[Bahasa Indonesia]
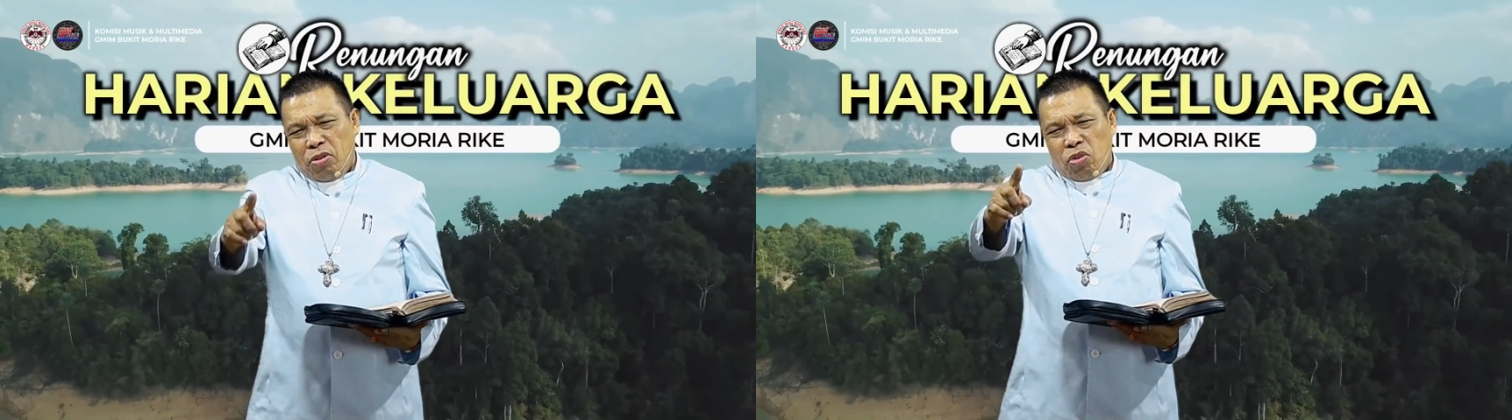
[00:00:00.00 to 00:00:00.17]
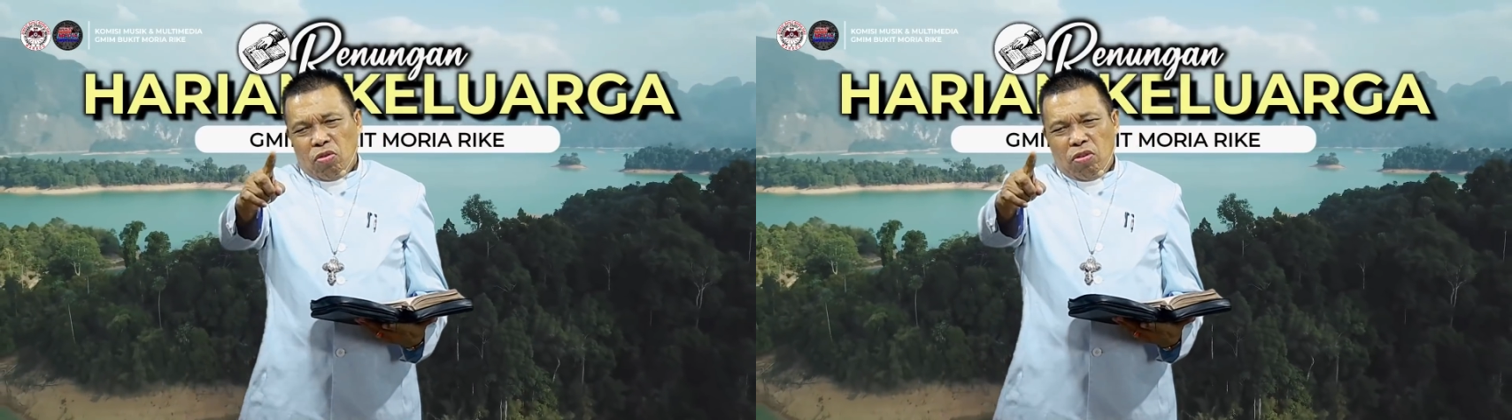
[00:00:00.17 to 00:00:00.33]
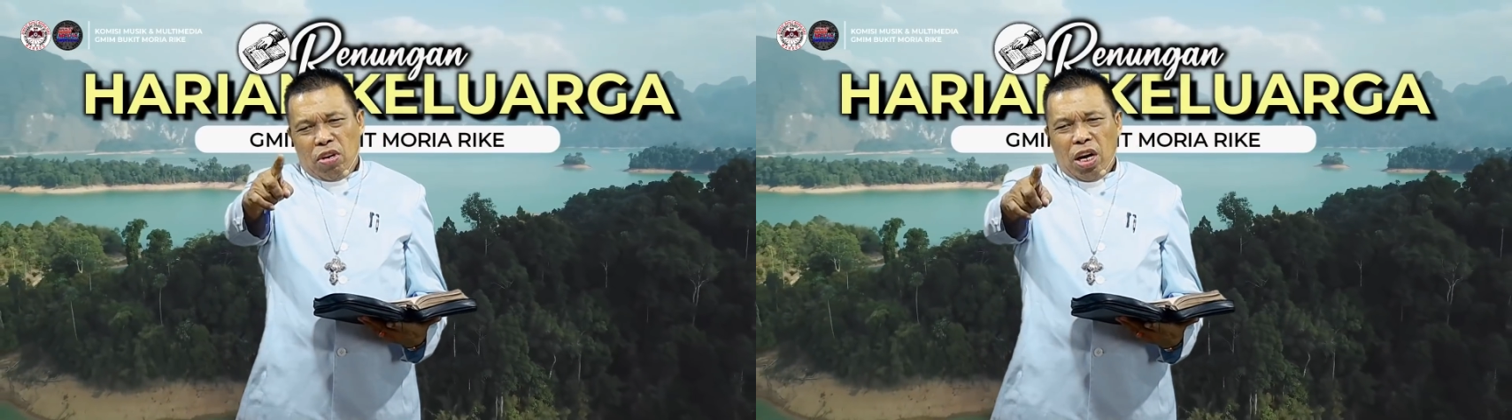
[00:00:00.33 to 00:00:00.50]

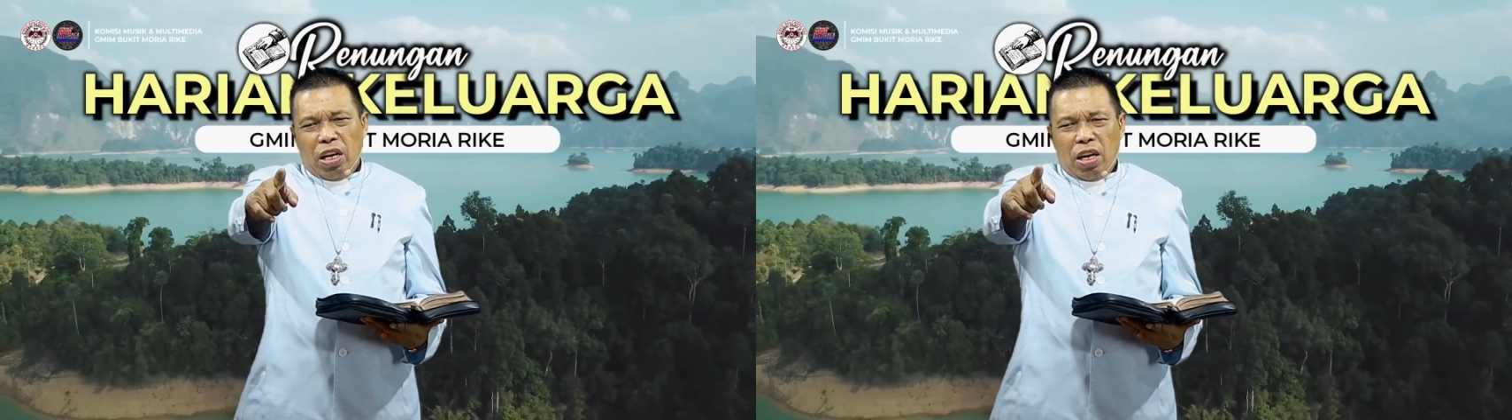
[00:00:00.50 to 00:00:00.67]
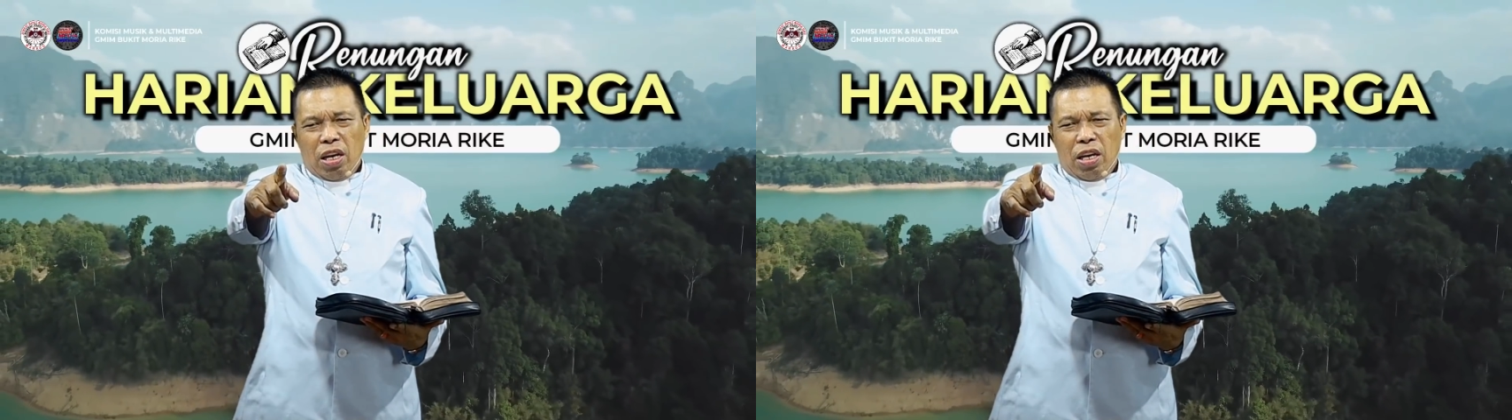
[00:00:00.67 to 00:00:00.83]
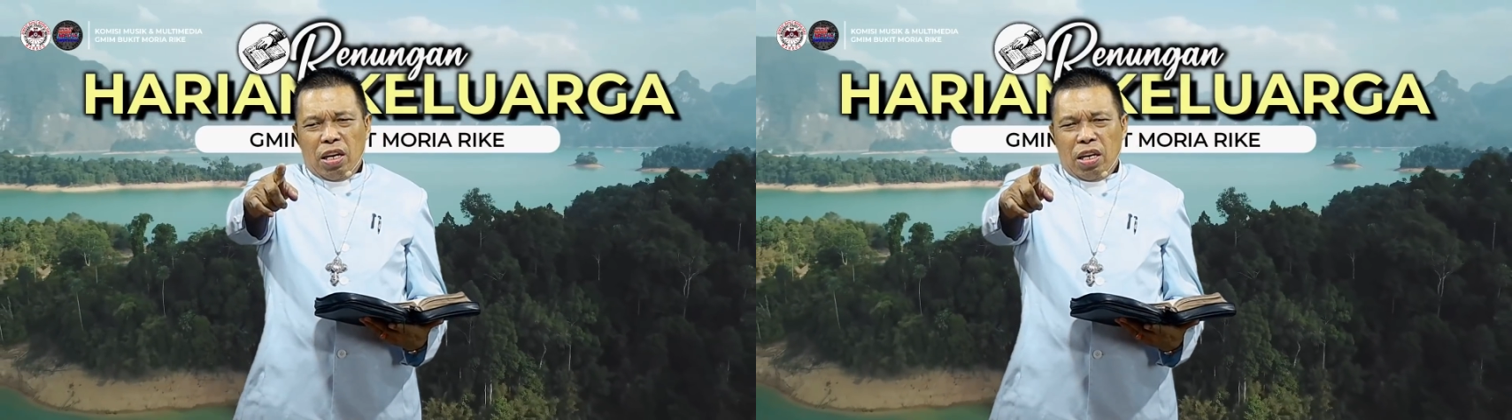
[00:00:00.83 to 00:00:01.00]

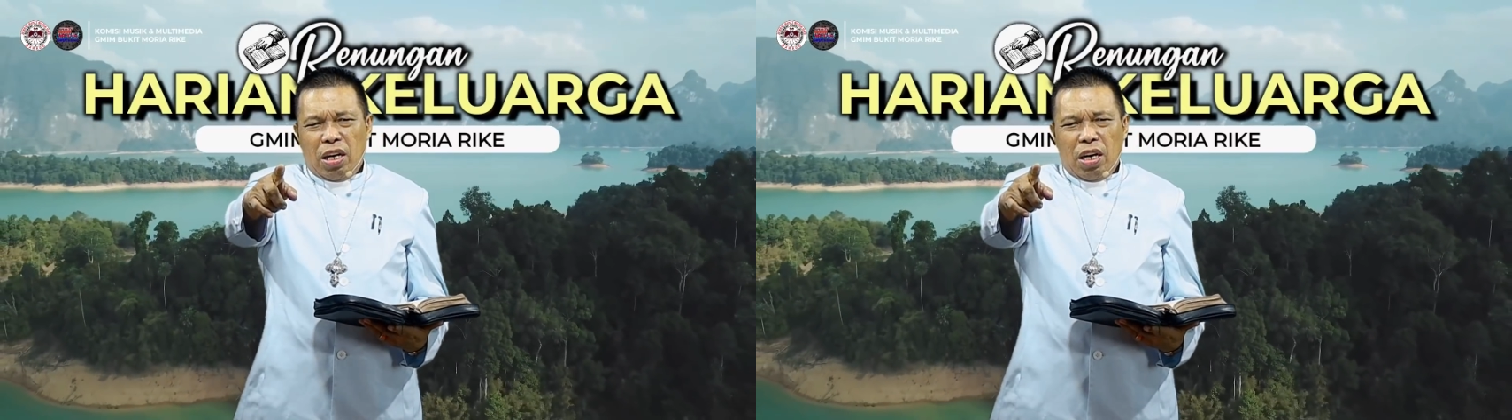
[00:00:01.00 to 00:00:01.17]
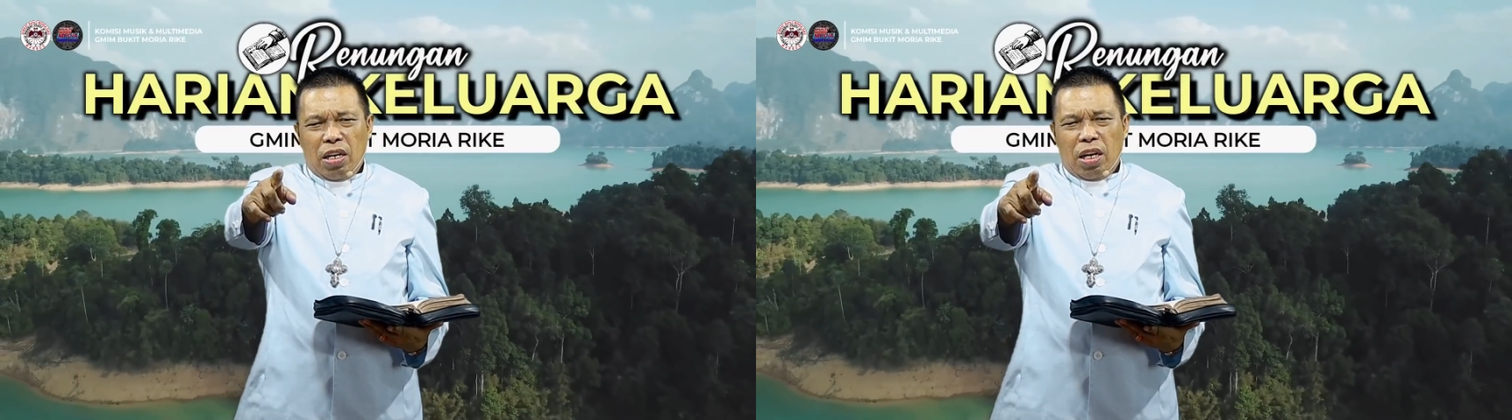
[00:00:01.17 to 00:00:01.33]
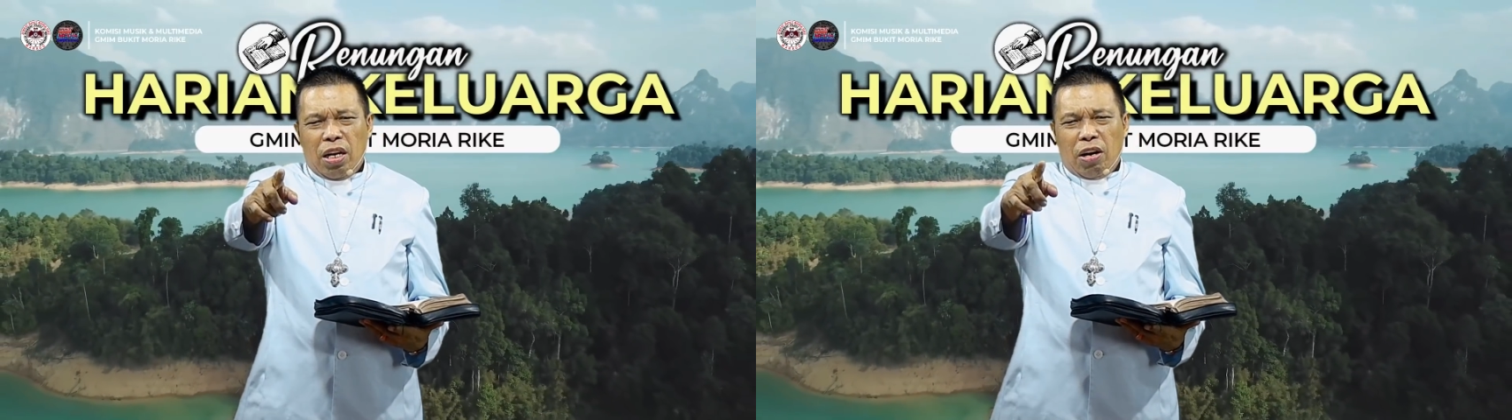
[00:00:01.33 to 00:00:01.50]
Saudara
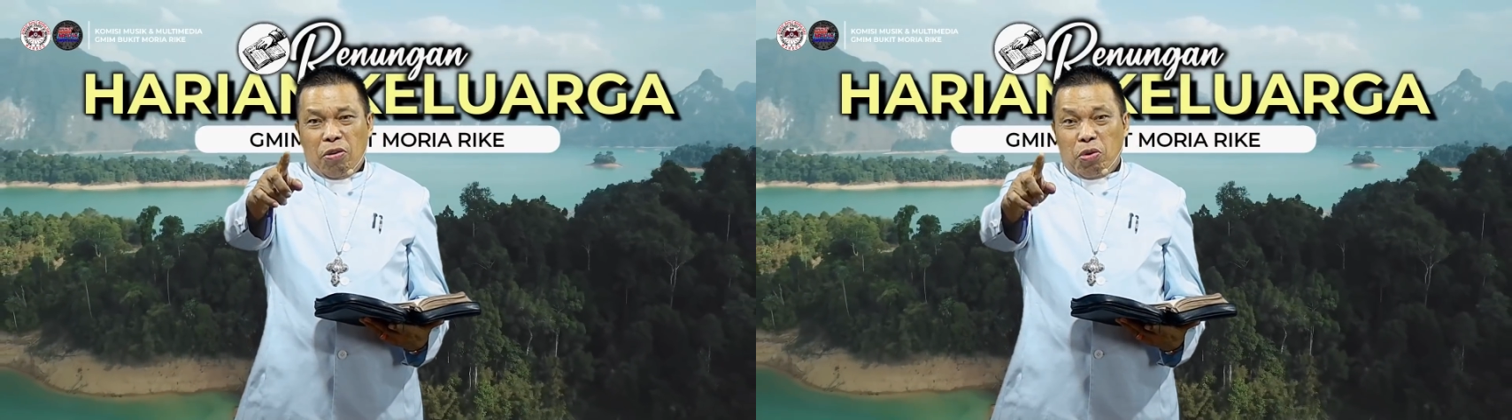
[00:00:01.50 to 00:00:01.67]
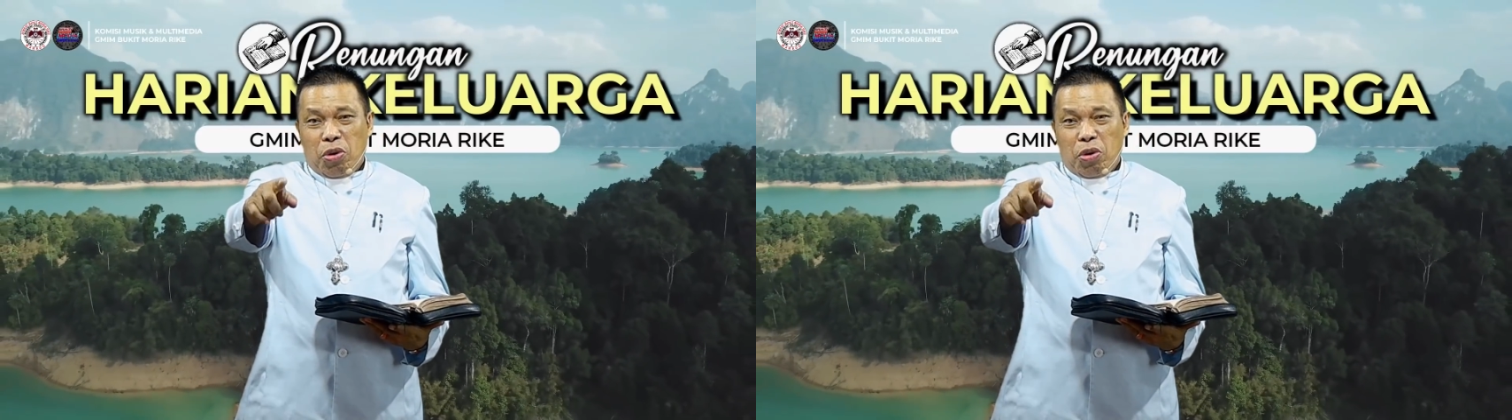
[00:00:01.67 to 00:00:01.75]
adalah